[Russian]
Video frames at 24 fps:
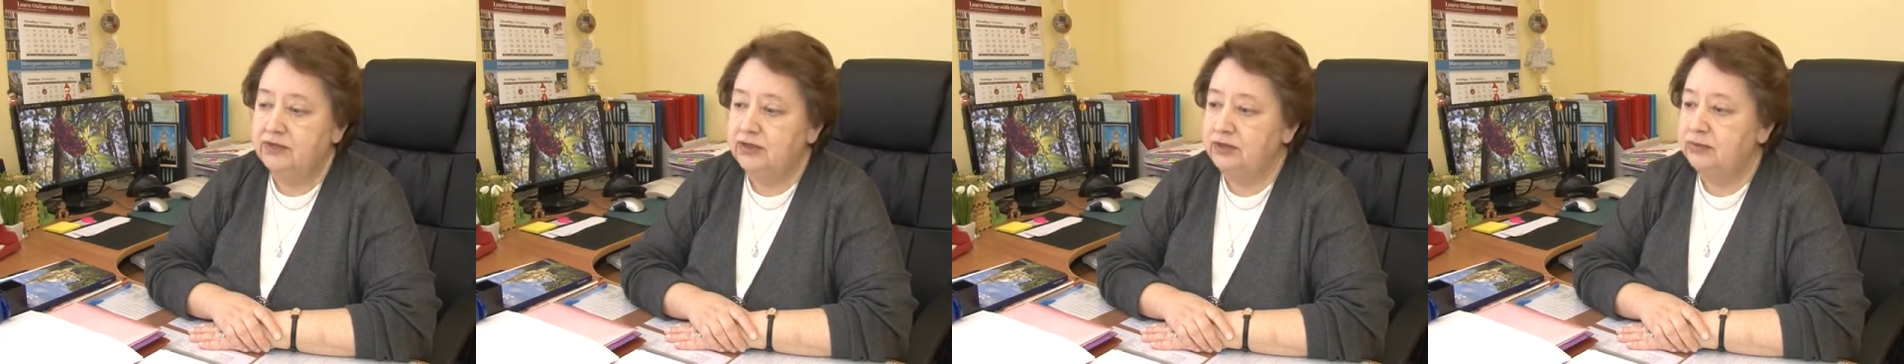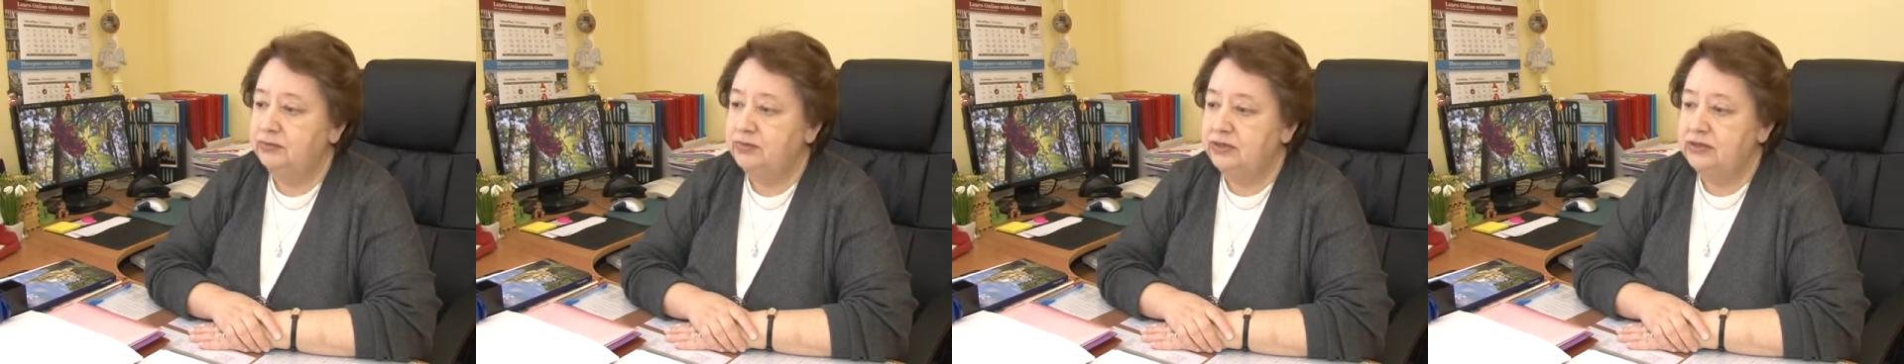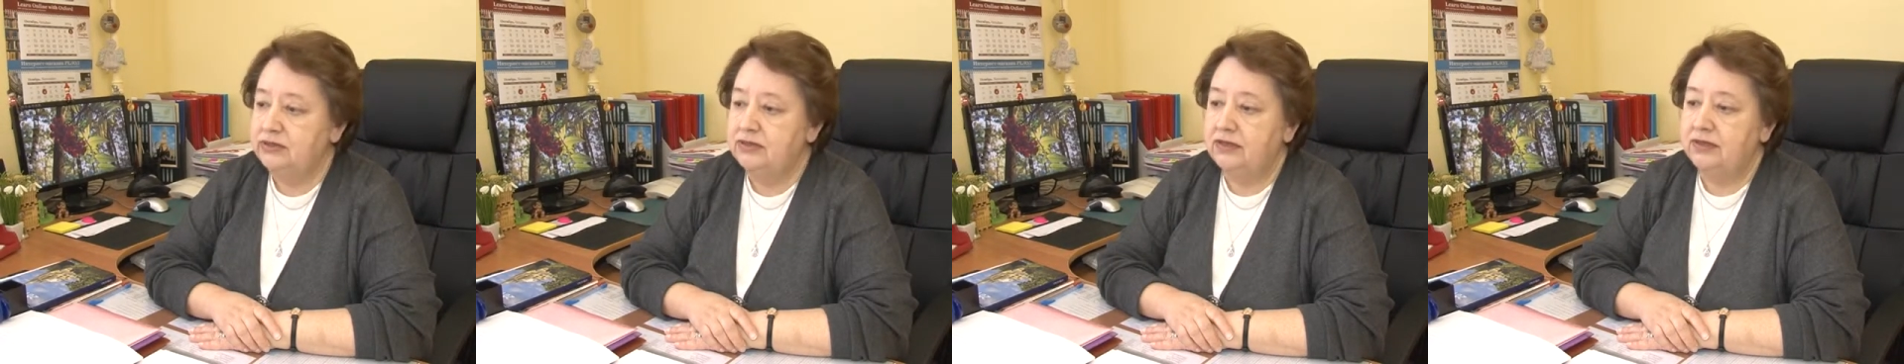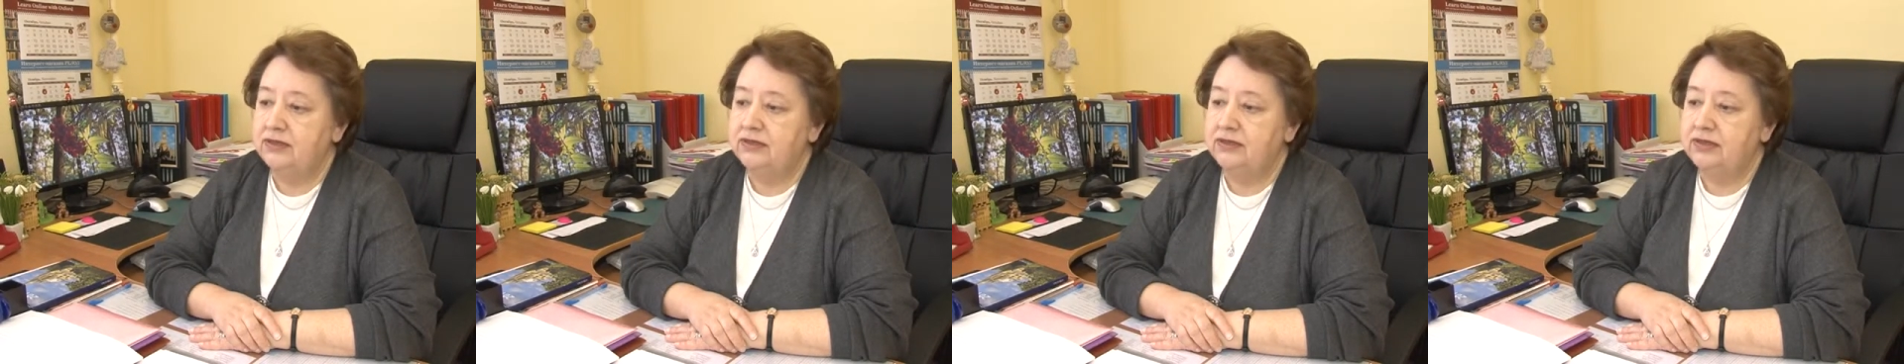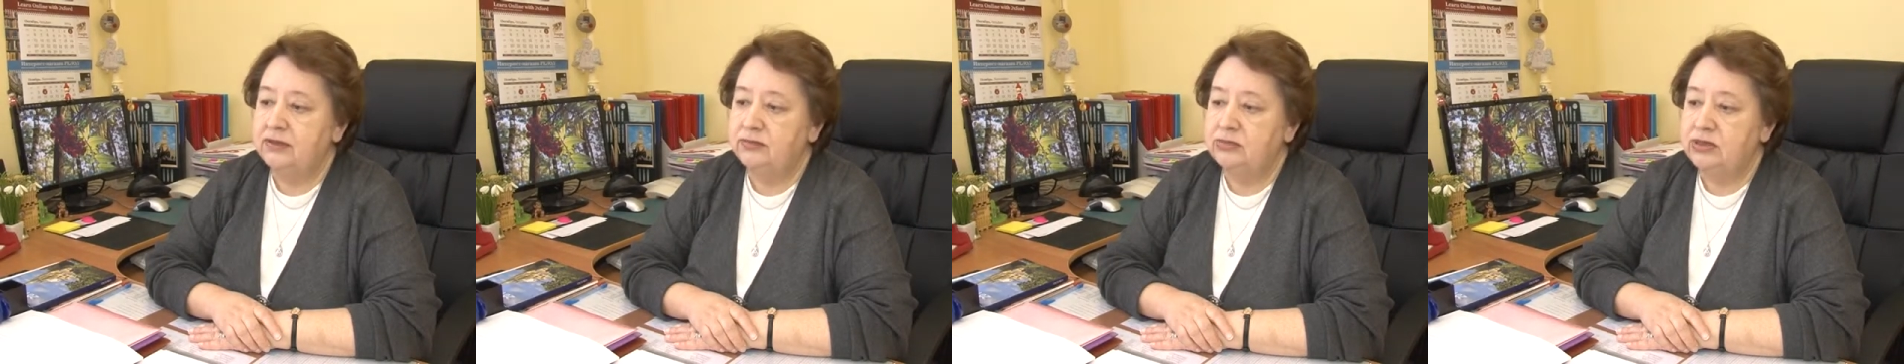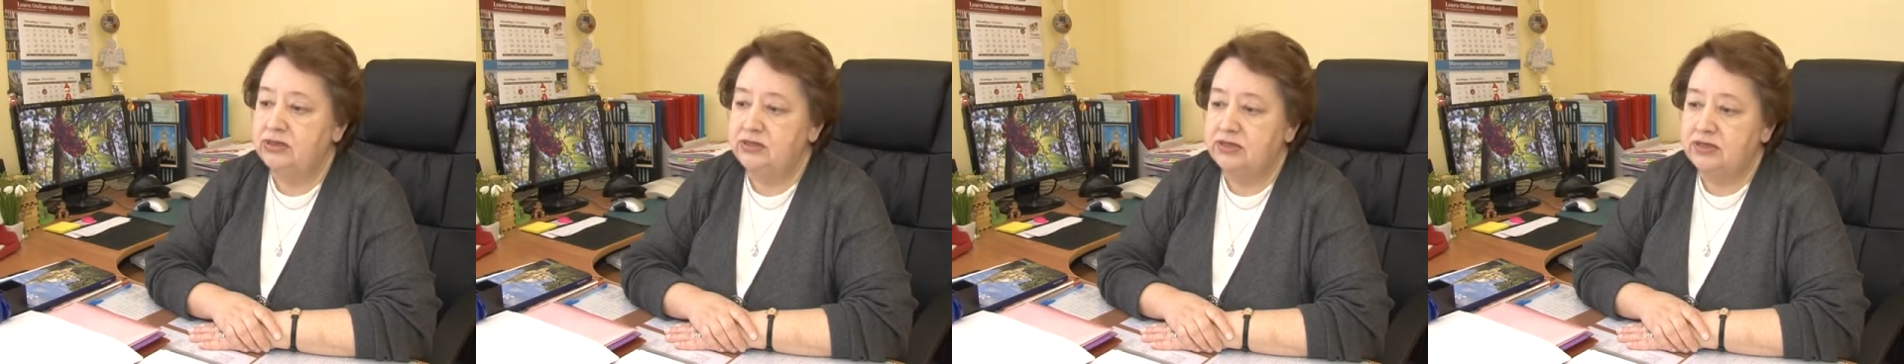определенные
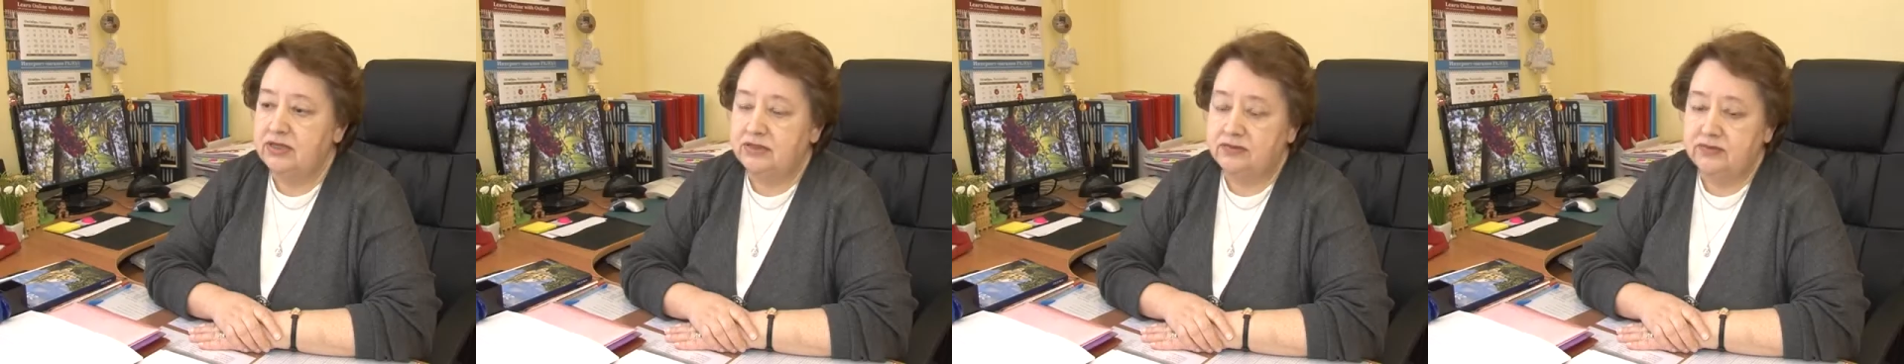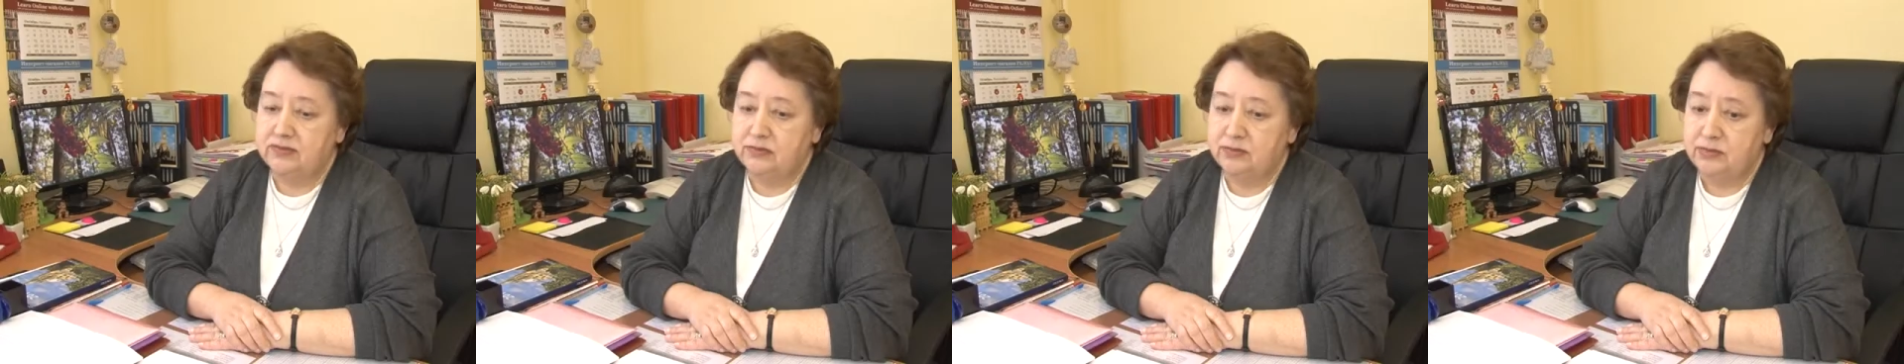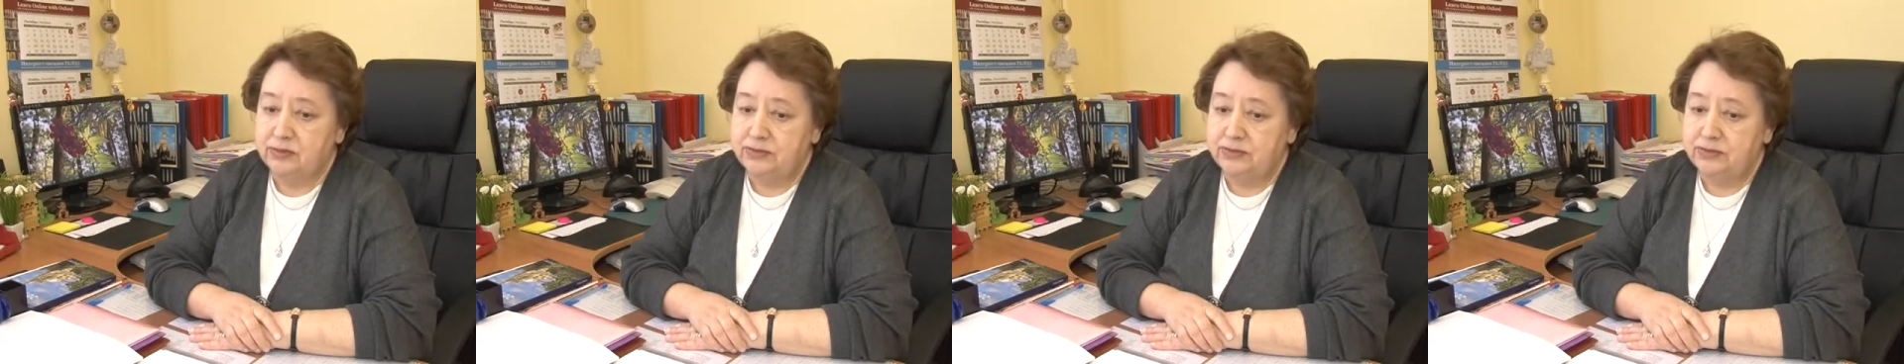Министерством